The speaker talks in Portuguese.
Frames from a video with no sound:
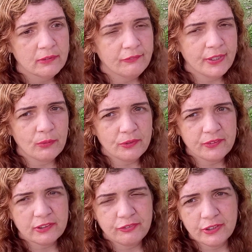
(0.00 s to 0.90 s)
vê
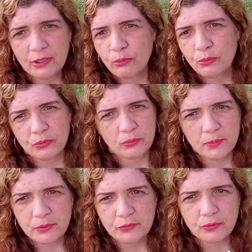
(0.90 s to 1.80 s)
aonde é que fica algum
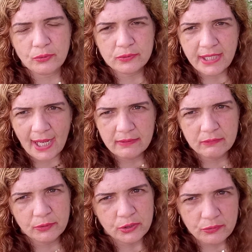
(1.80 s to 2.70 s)
número de
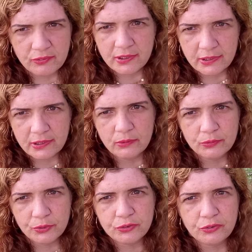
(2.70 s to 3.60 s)
contato, no Rio de Janeiro é
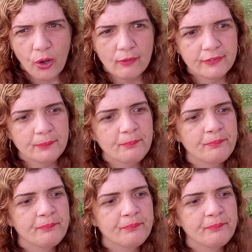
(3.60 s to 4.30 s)
129